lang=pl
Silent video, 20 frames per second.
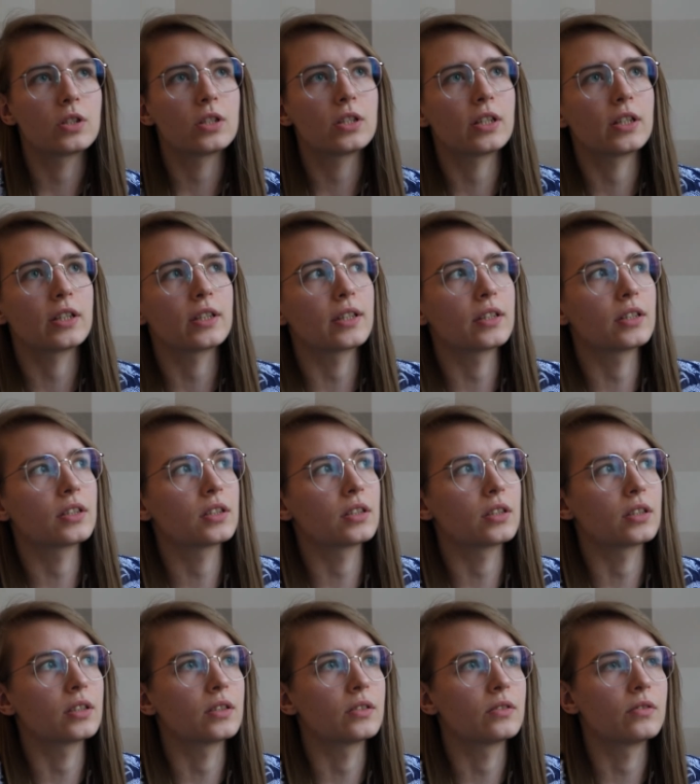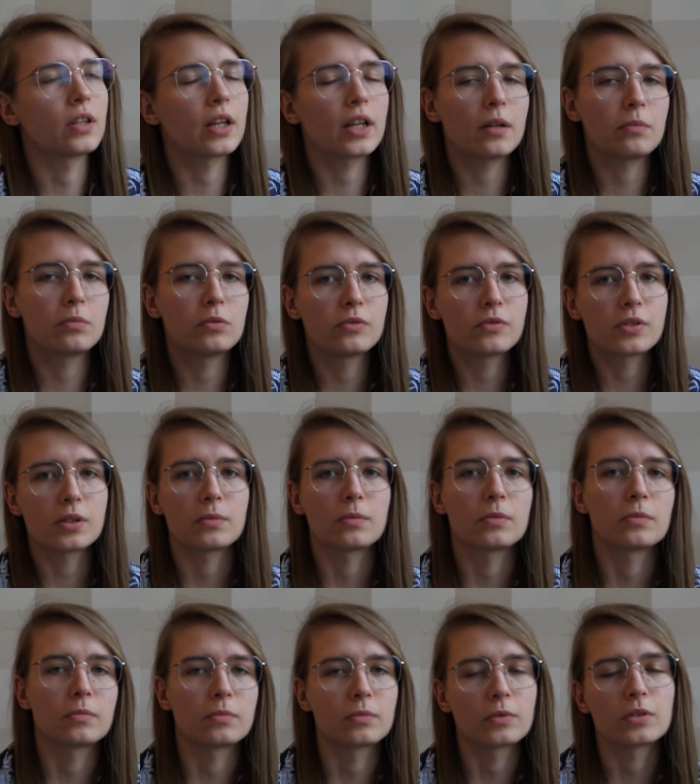Dzisiaj też e, na kablówce
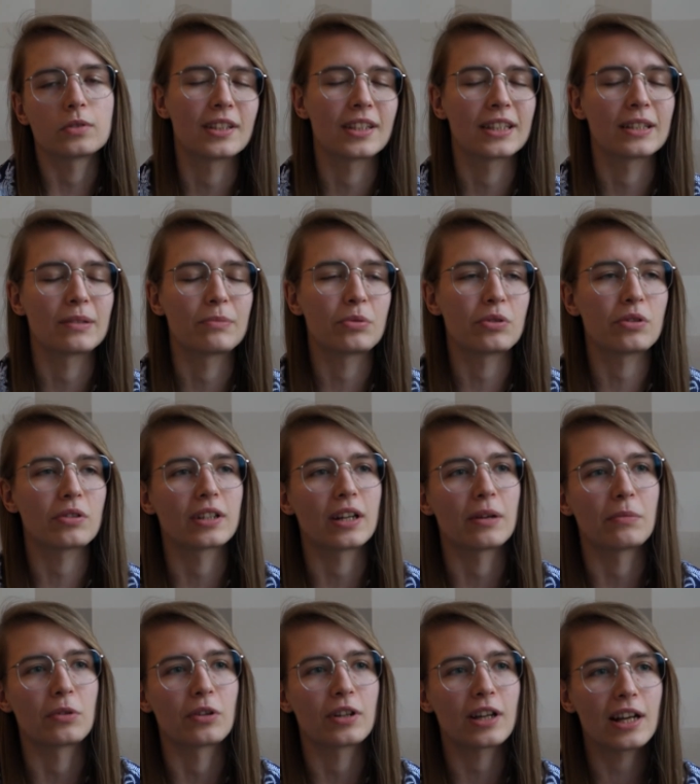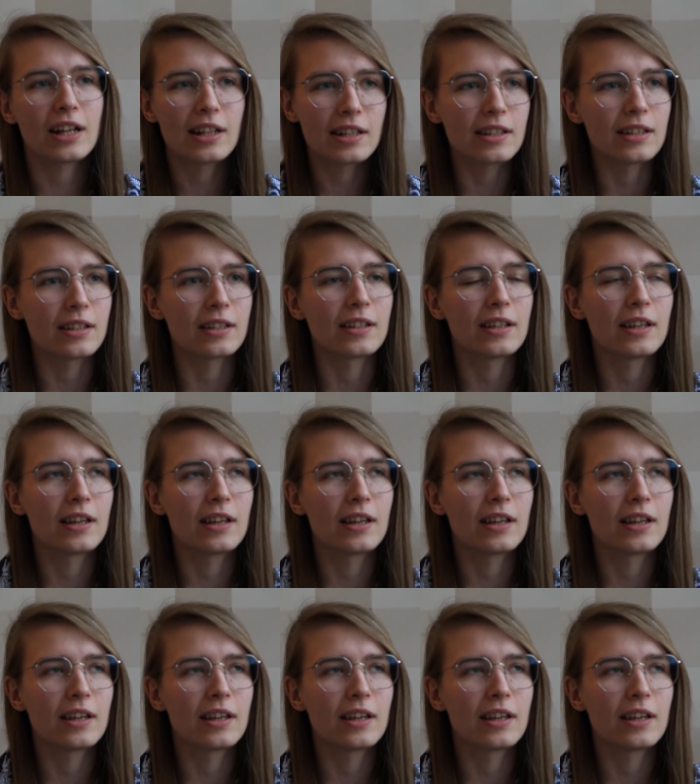mamy taki program lokalny